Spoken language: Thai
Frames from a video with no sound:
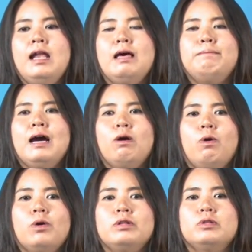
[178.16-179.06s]
และบาง
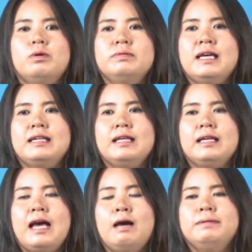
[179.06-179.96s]
คนสวมใส่นา
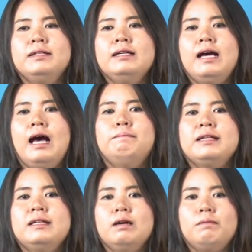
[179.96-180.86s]
ฬิกาเพื่อ
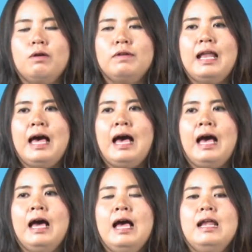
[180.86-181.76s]
เป็นเครื่องบอกเวลา
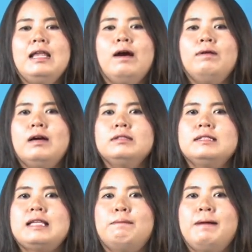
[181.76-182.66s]
แล้วเรา
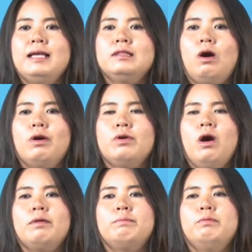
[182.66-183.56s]
จะสามารถต่อย
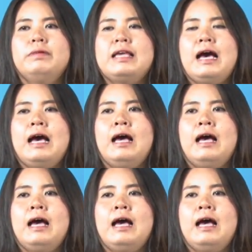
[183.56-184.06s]
อดภูมิปัญญา